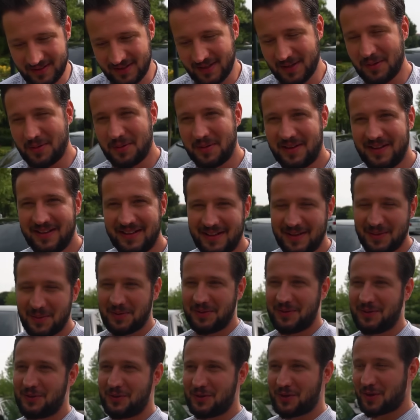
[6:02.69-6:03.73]
Tamam
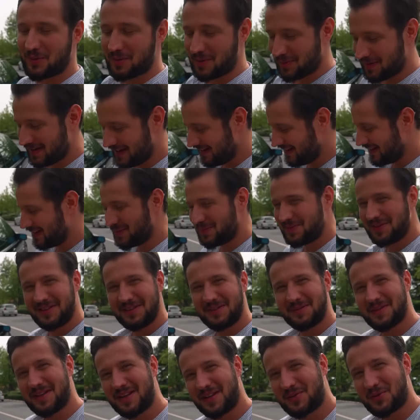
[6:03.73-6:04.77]
ellerimi indiriyorum ama ellerimi
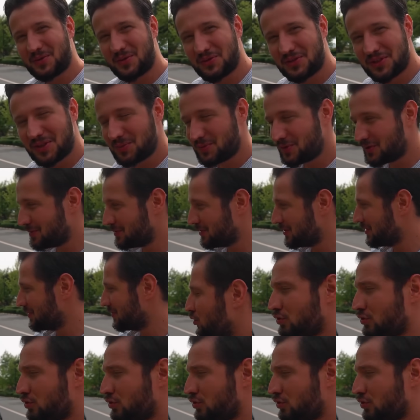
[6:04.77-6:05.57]
indirmeden konuşamıyorum.